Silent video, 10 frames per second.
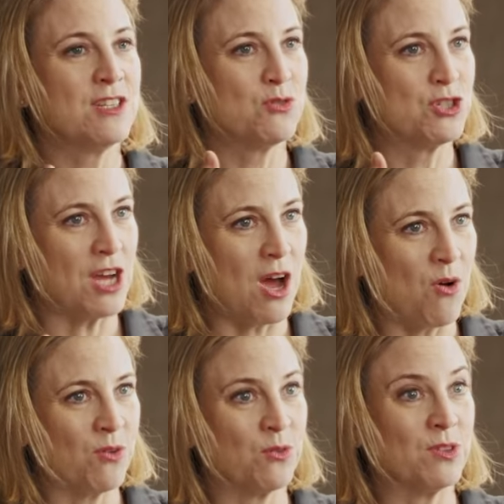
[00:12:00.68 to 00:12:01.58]
Zu
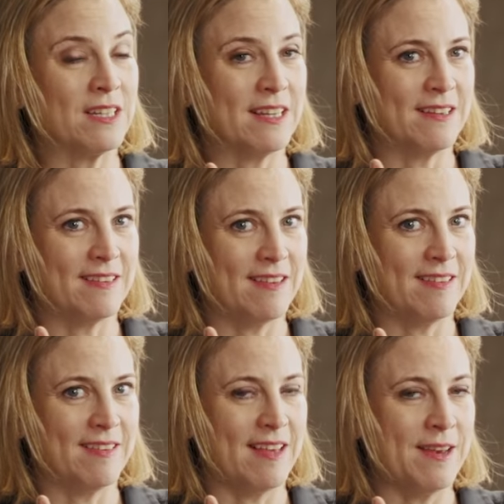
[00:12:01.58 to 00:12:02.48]
schauen oder
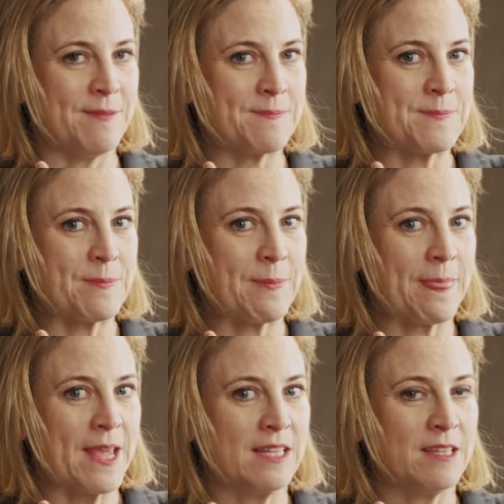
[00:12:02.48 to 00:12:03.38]
den
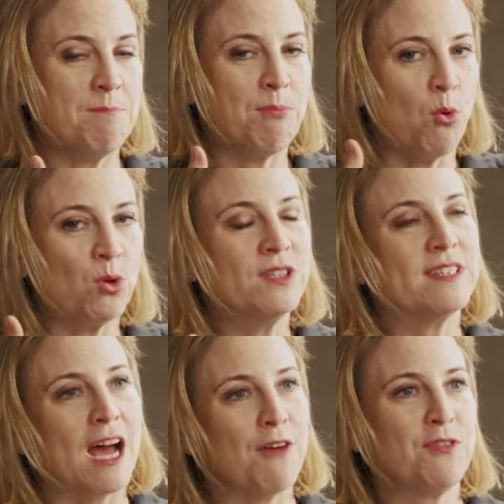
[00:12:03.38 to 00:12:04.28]
den Boden
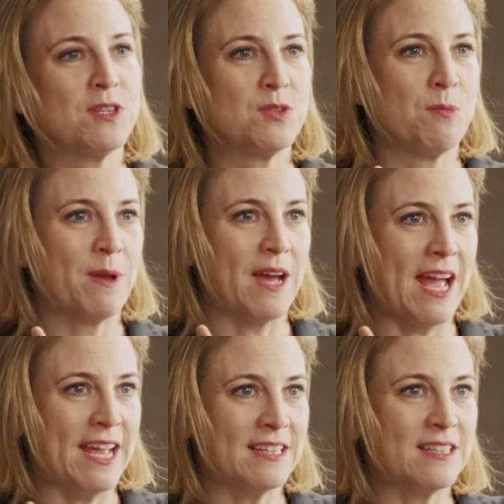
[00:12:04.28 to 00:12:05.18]
dafür zu
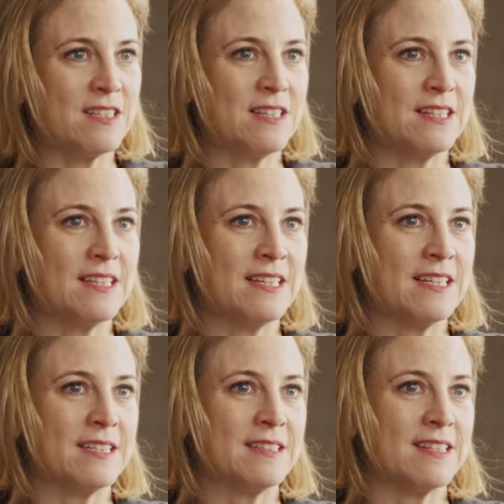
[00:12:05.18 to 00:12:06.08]
bereiten,
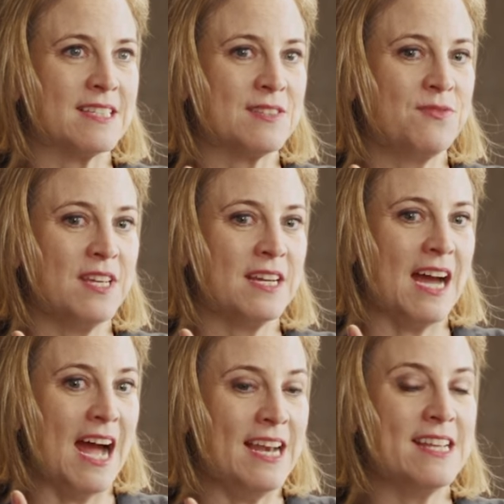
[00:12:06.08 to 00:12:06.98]
äh, dass
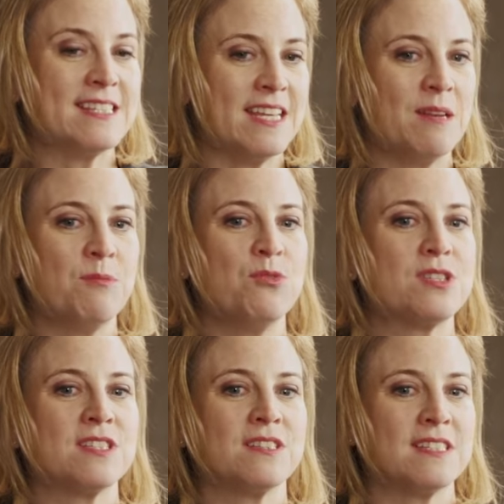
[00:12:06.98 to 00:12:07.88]
wir alle sehen
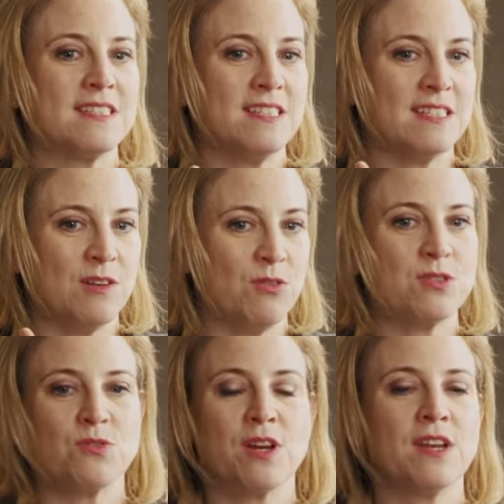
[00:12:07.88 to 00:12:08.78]
müssen, dass diese
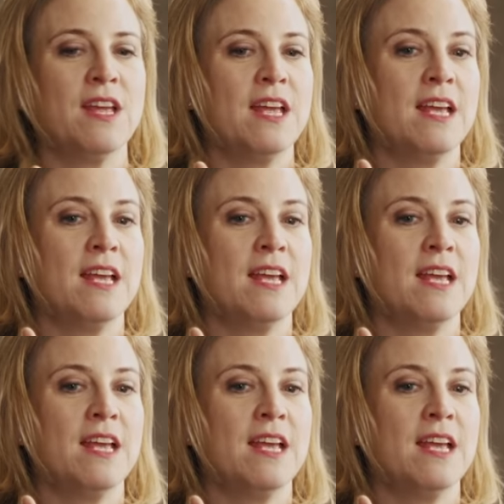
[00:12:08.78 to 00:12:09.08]
Lösungen,